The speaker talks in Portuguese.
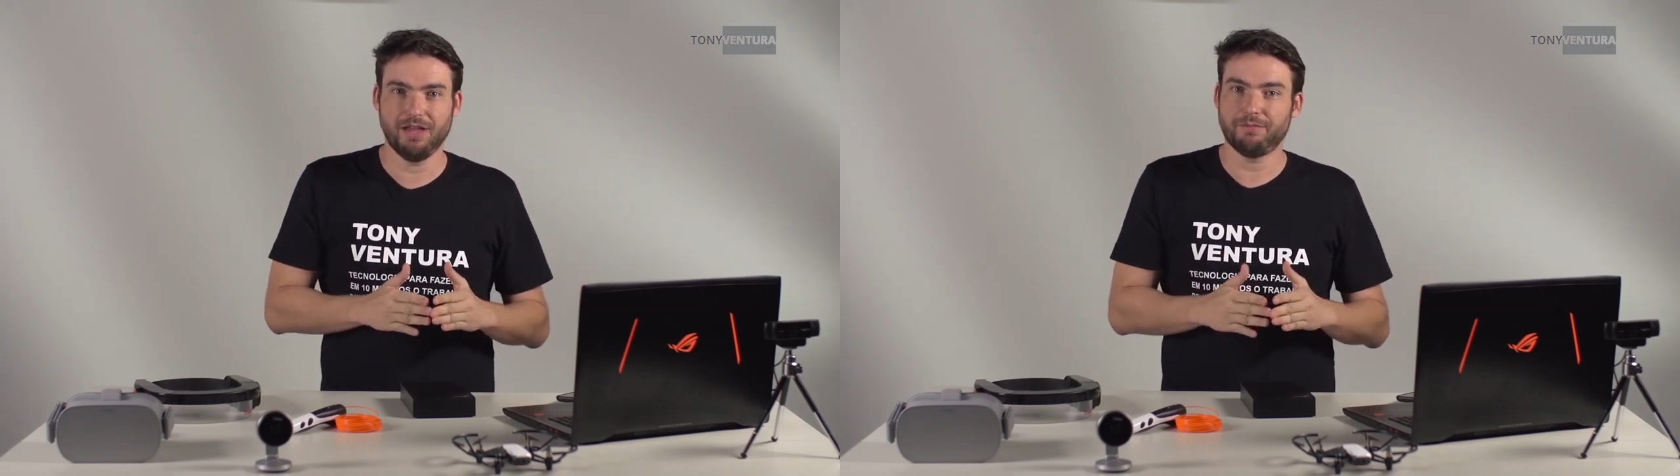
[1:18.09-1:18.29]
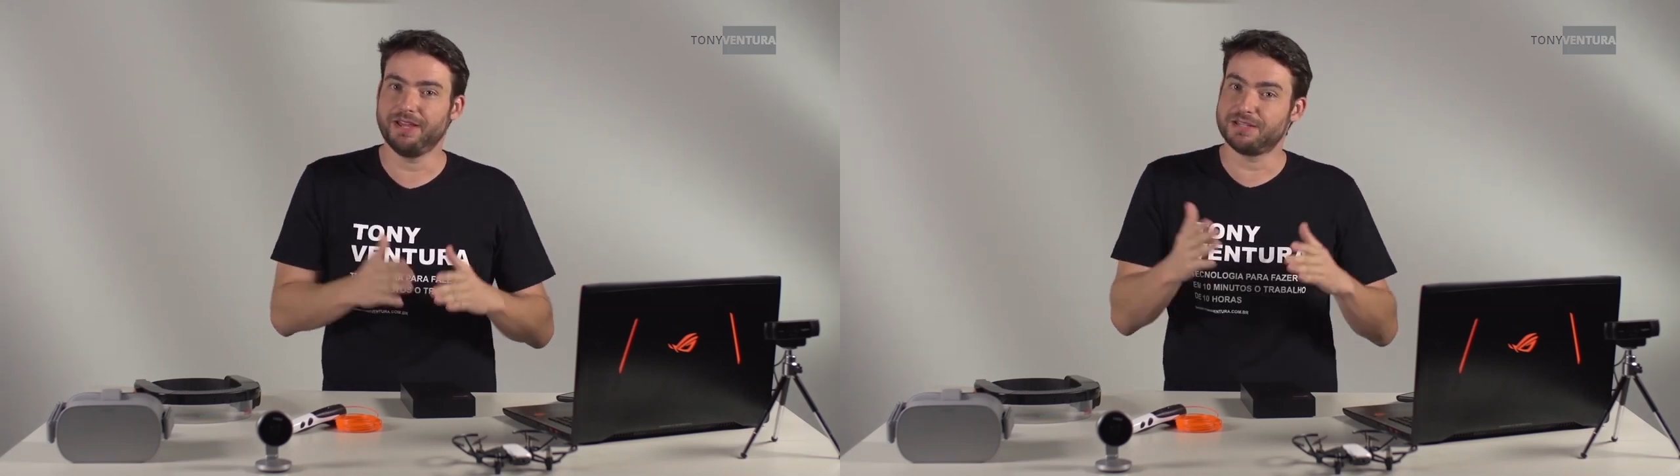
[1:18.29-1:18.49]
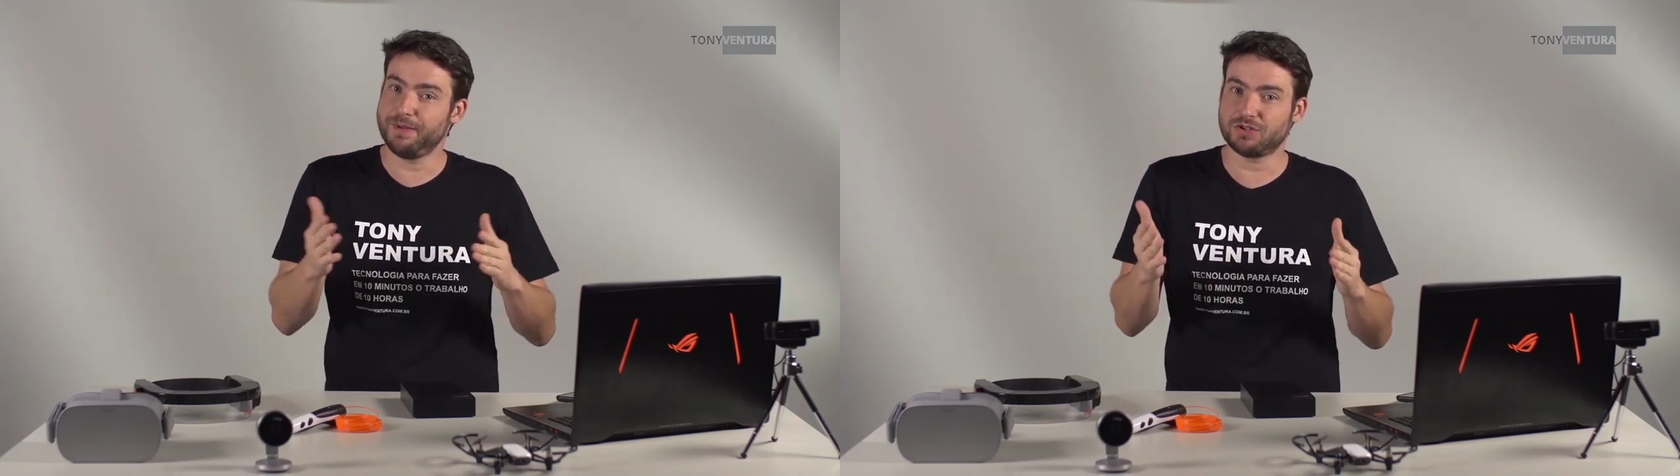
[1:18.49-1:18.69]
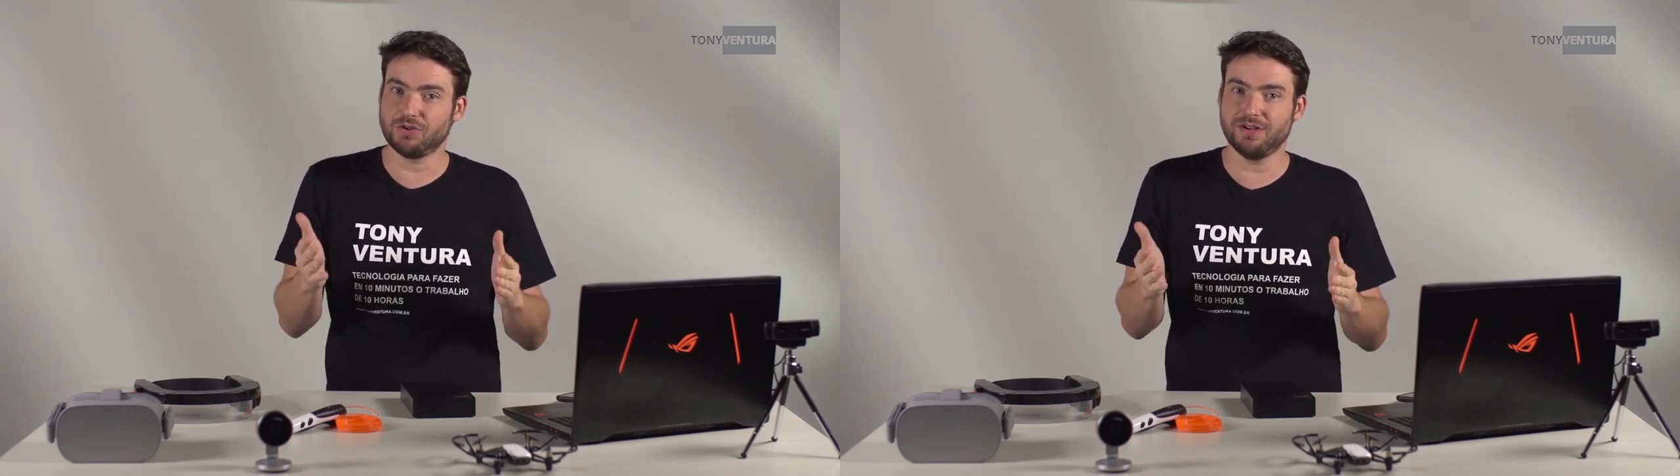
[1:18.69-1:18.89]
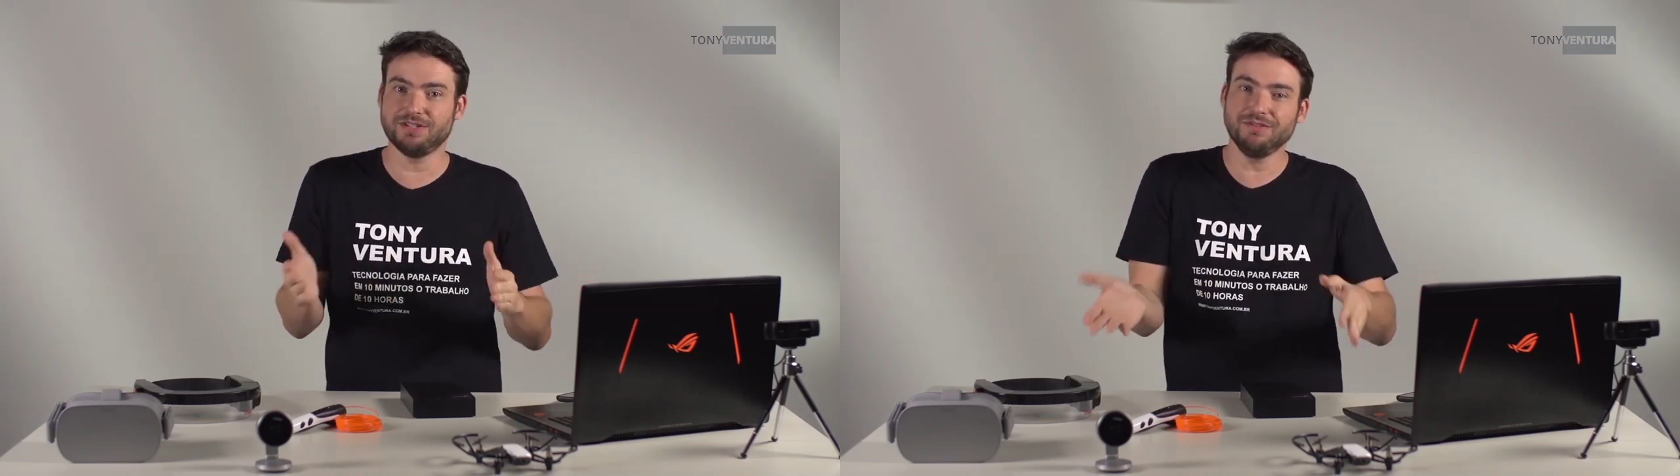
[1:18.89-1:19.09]
porque as
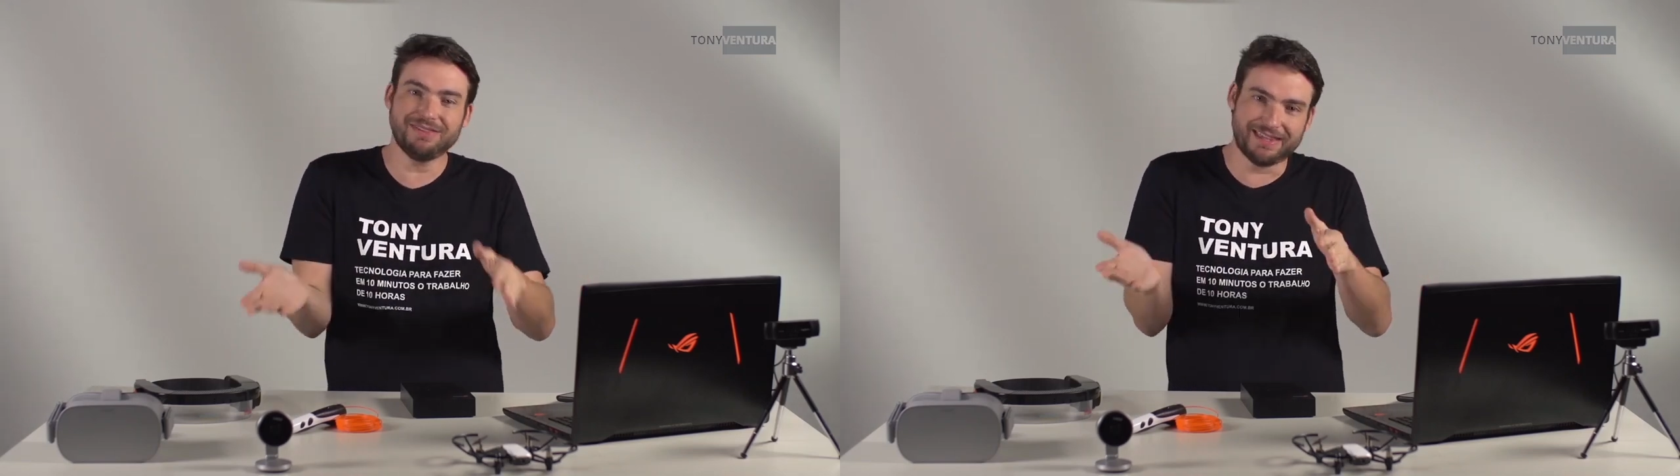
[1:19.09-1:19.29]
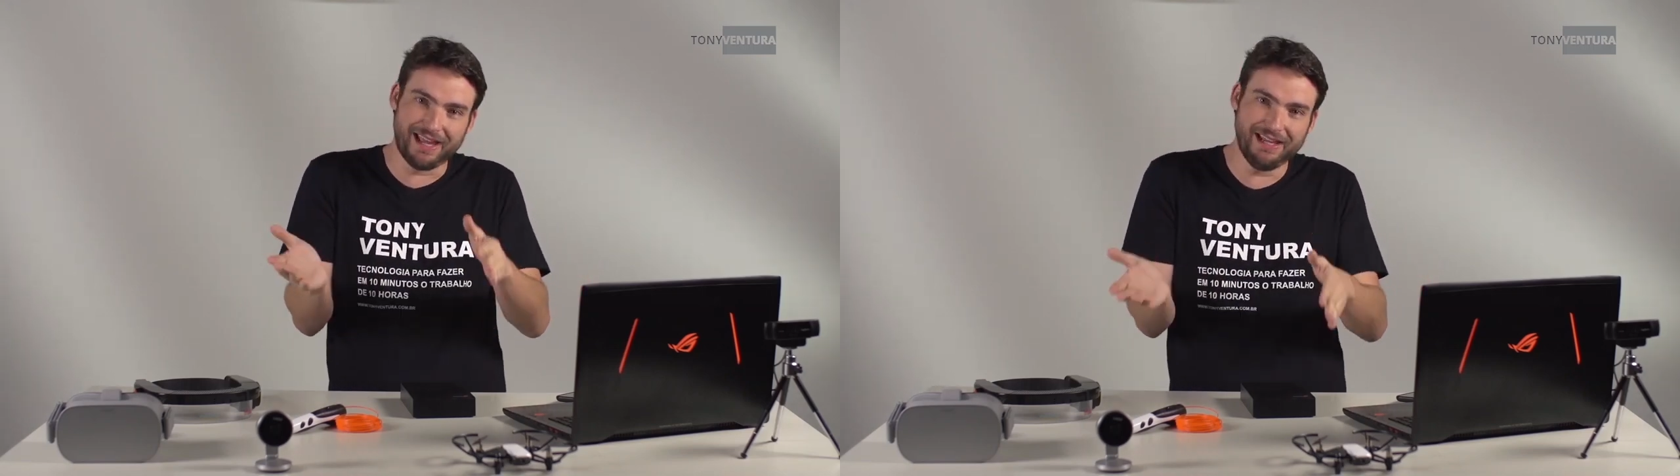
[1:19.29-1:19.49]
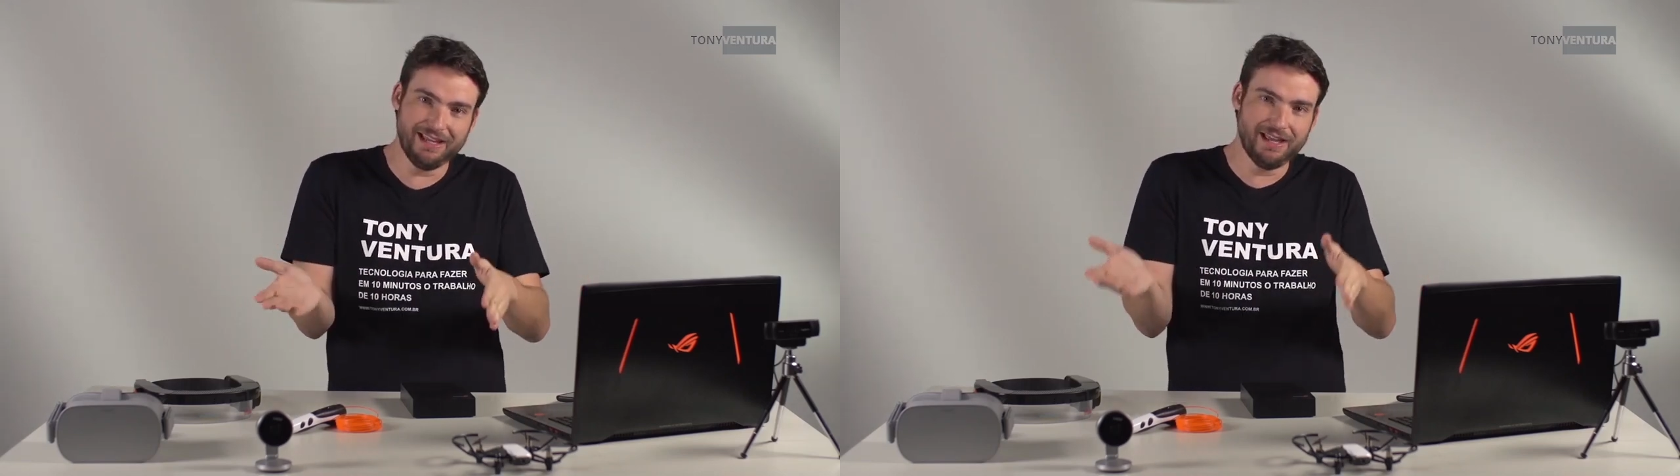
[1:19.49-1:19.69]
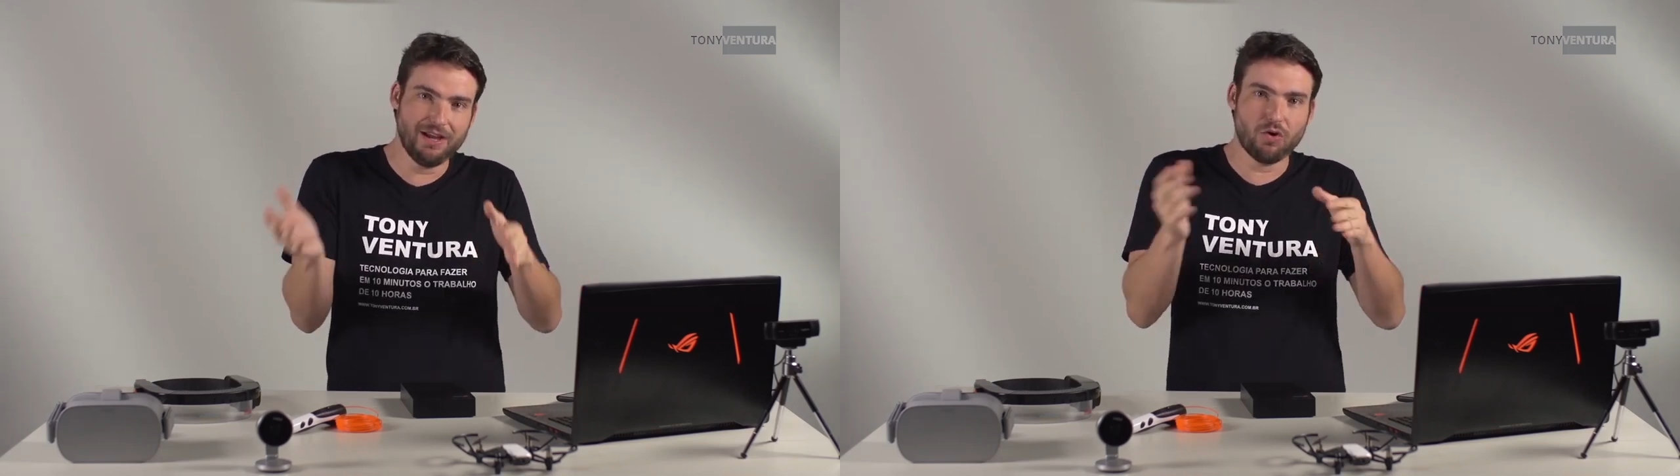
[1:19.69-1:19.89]
pessoas não têm